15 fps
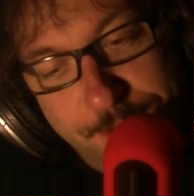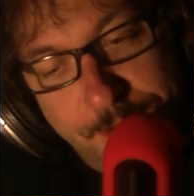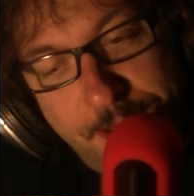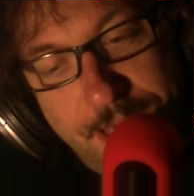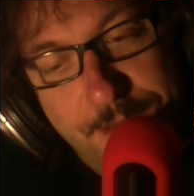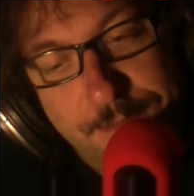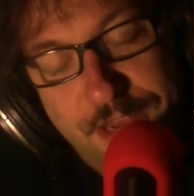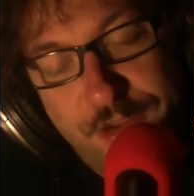
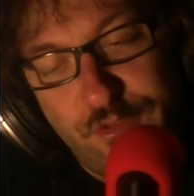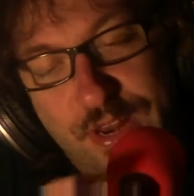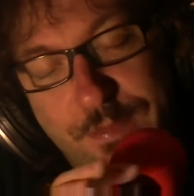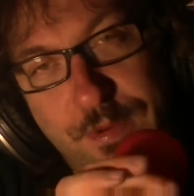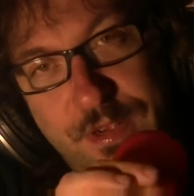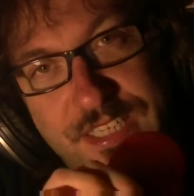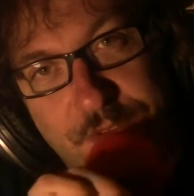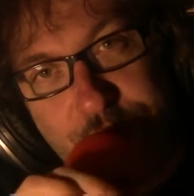Oui, mais je voulais
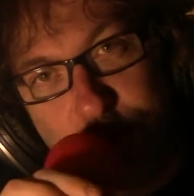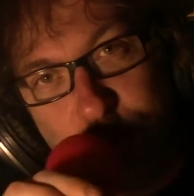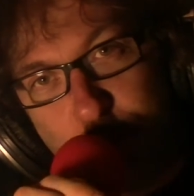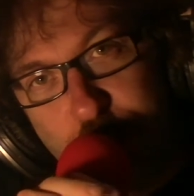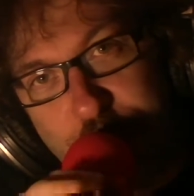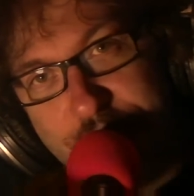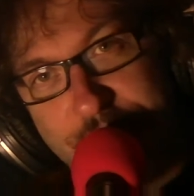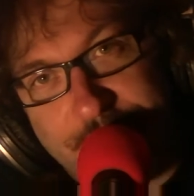pas dire
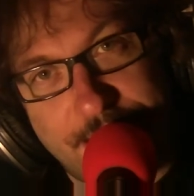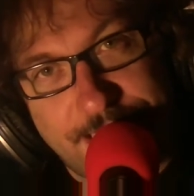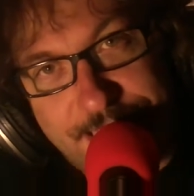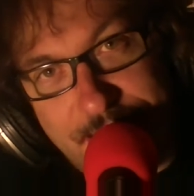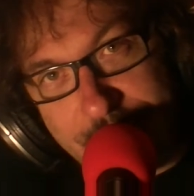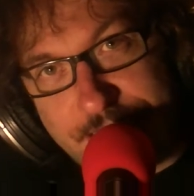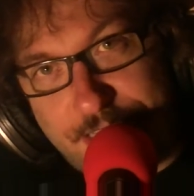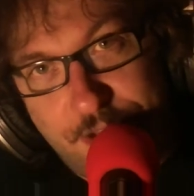photogénique dans ce
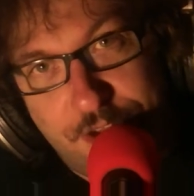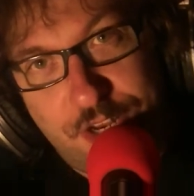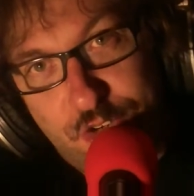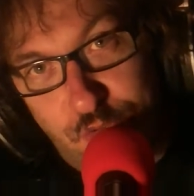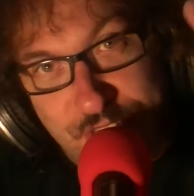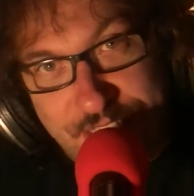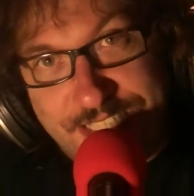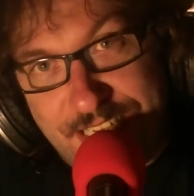sens-là. Là.
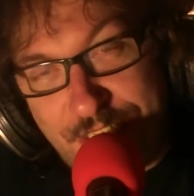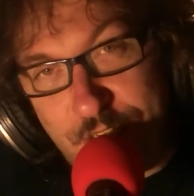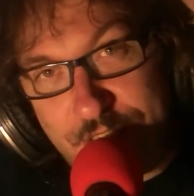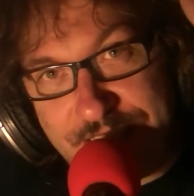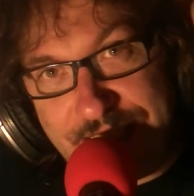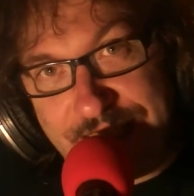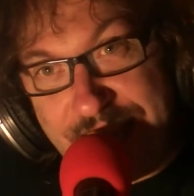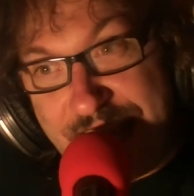Je voulais dire que
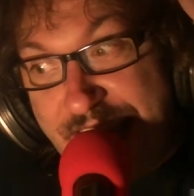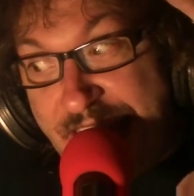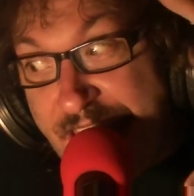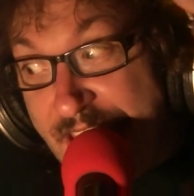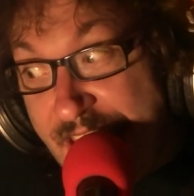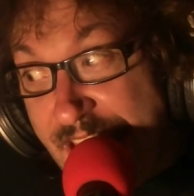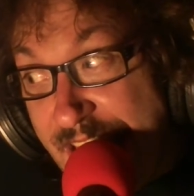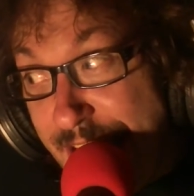c'était
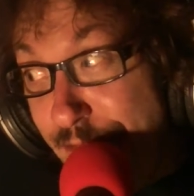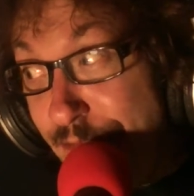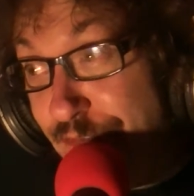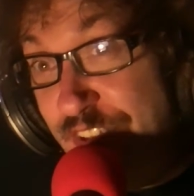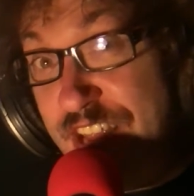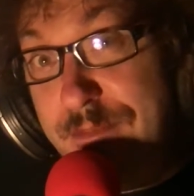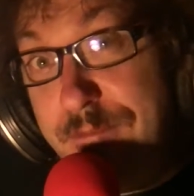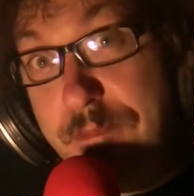
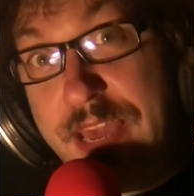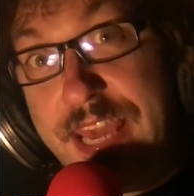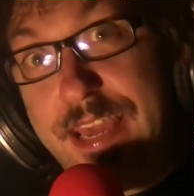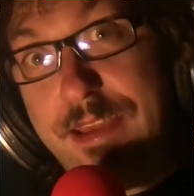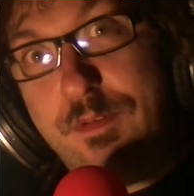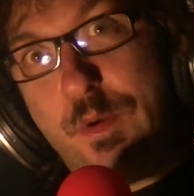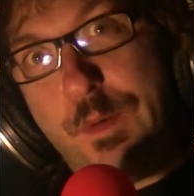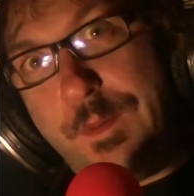filmé.